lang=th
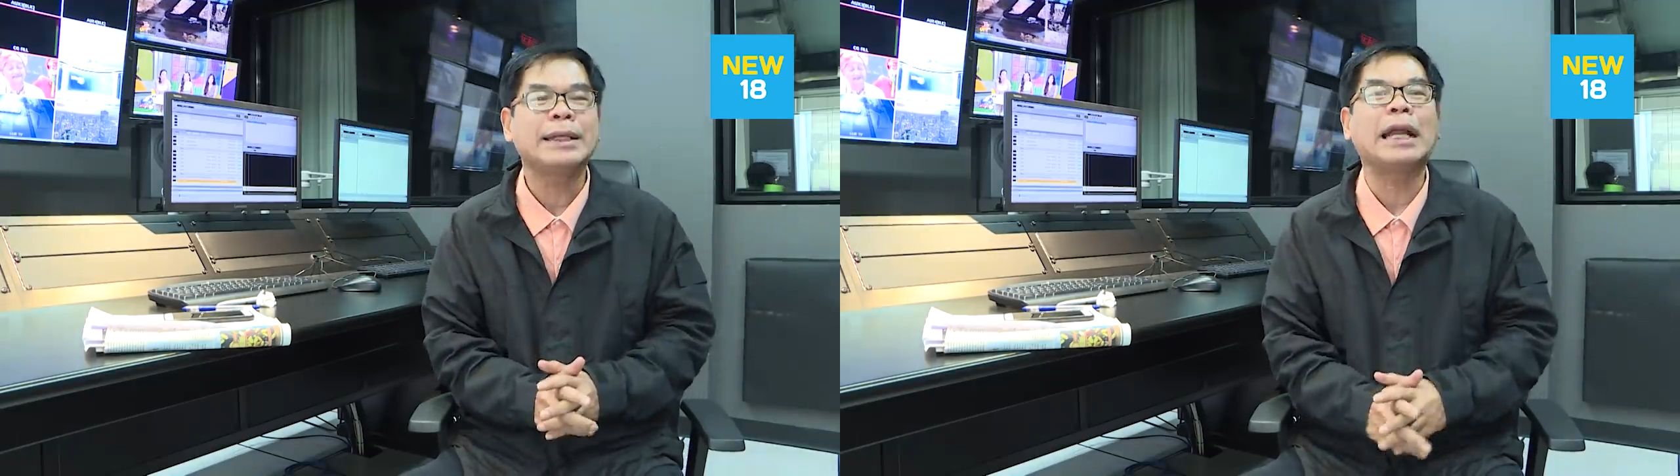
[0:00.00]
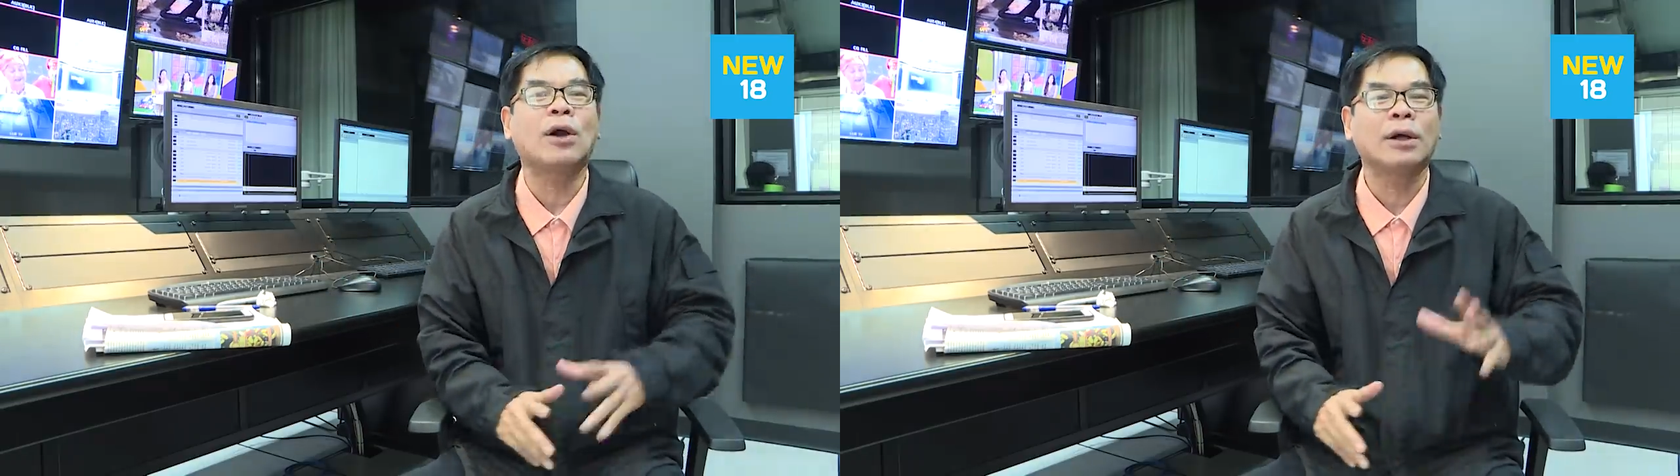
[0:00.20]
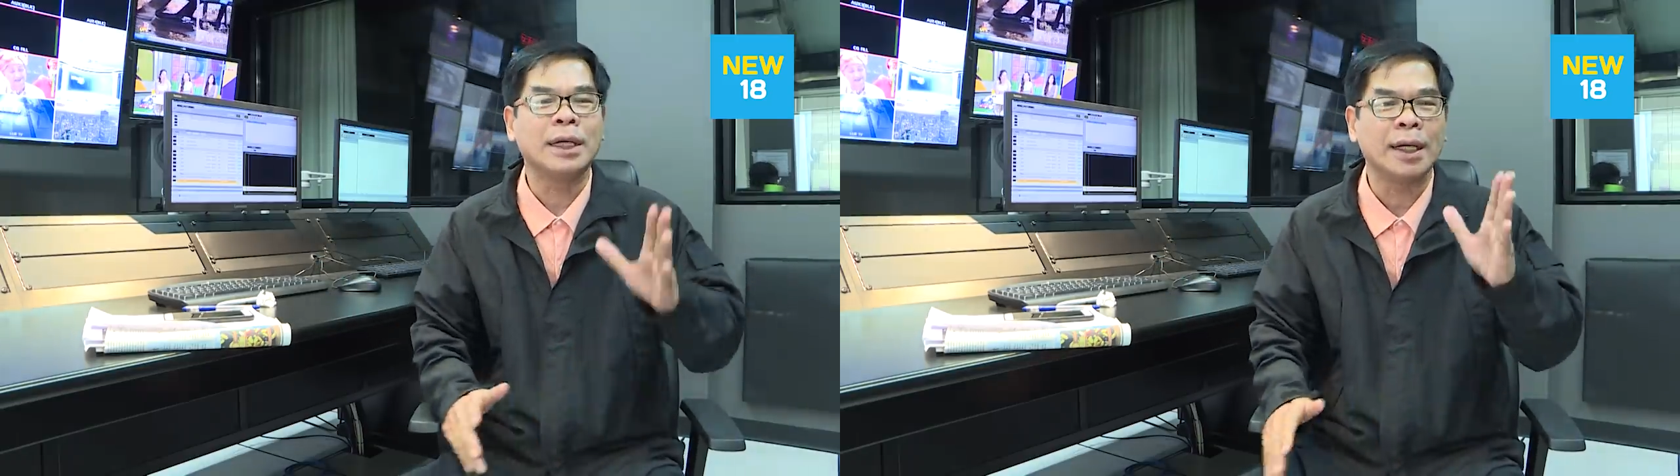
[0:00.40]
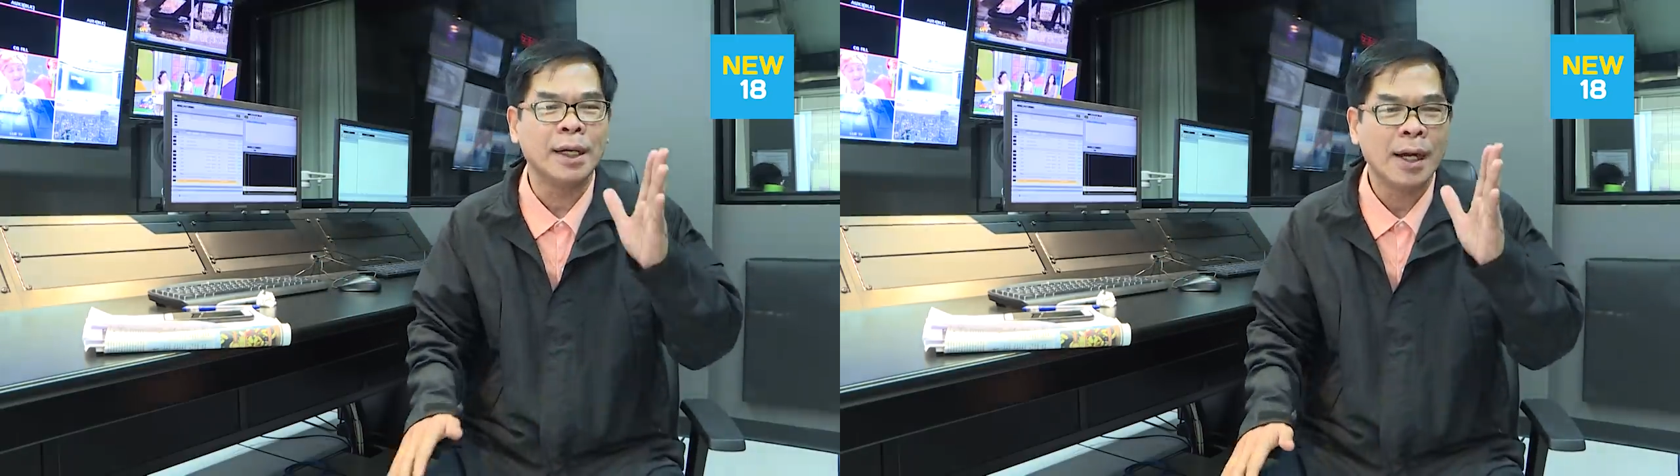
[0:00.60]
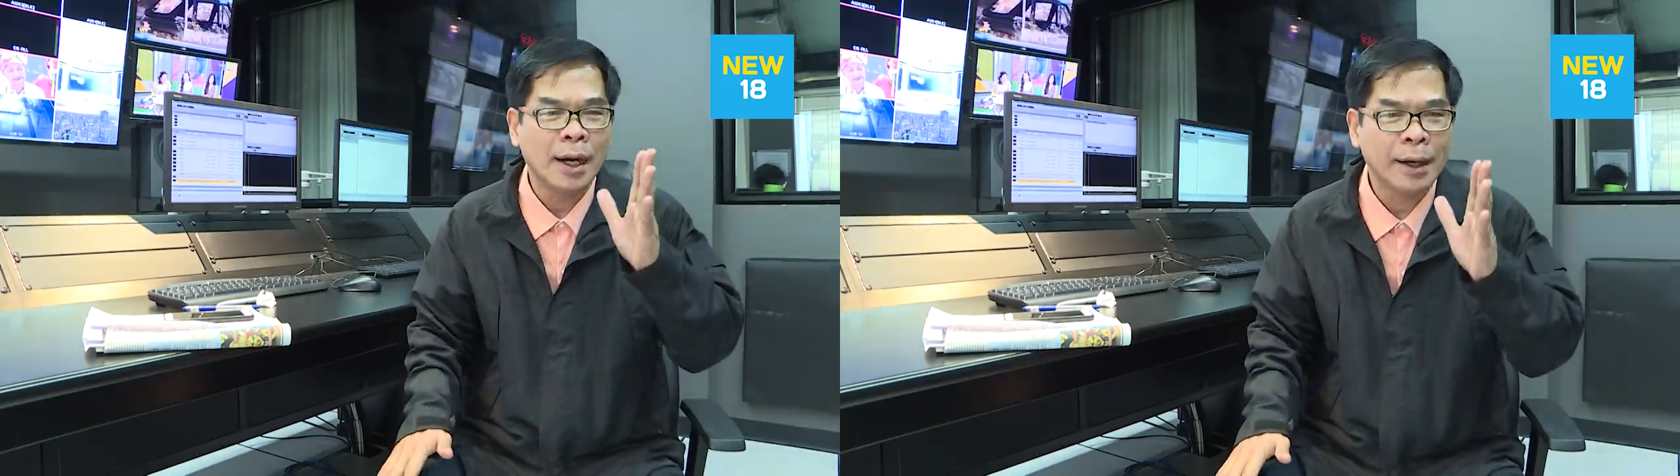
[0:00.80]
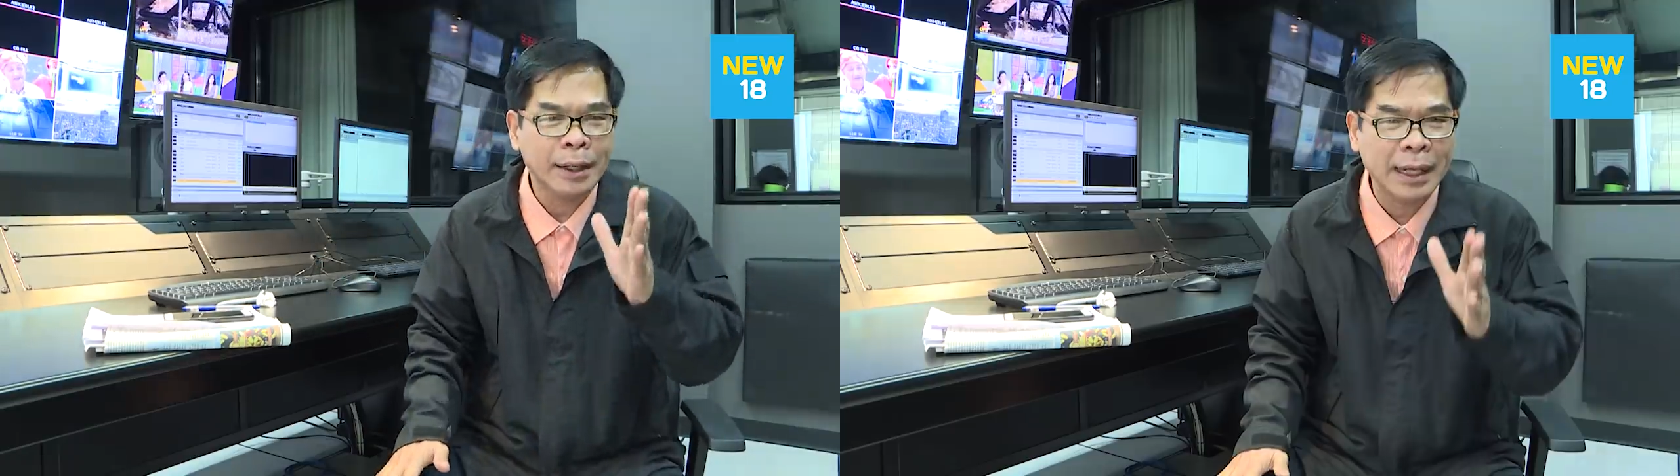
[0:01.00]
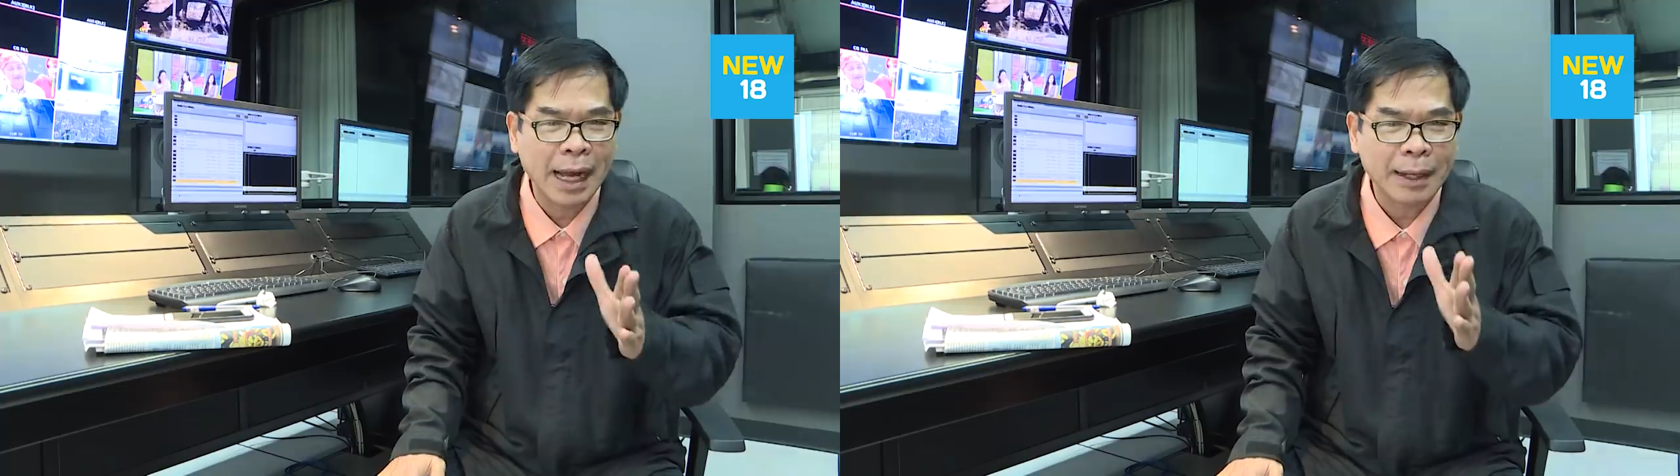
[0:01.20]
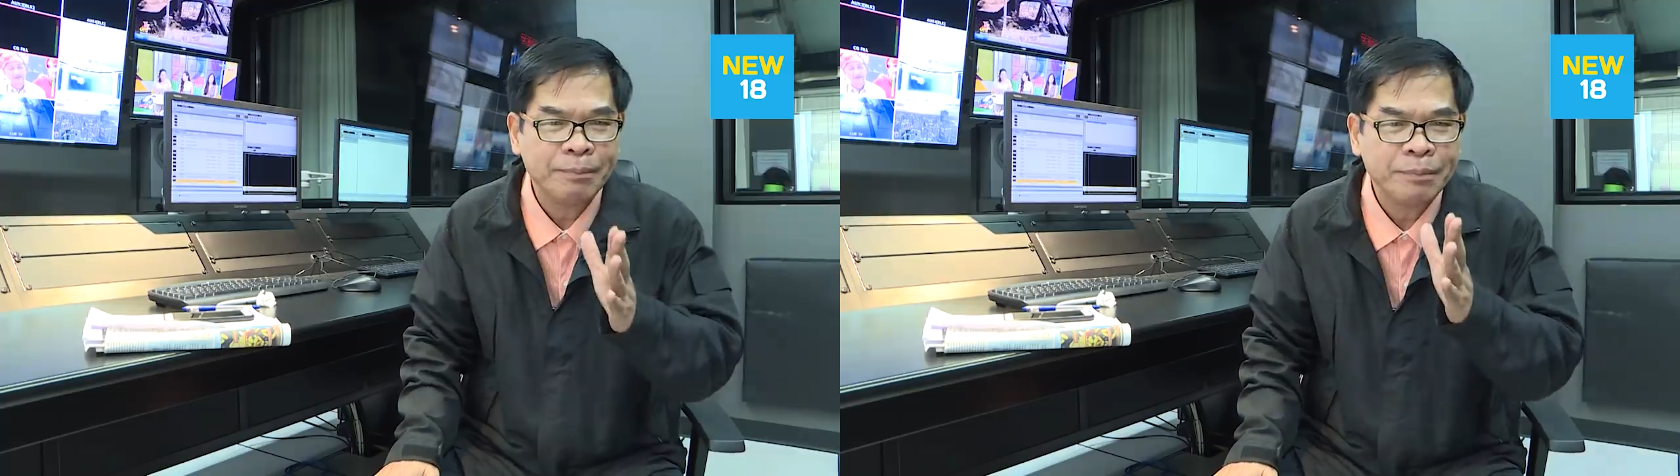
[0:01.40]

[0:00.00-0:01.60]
นั่นก็คือเรื่อง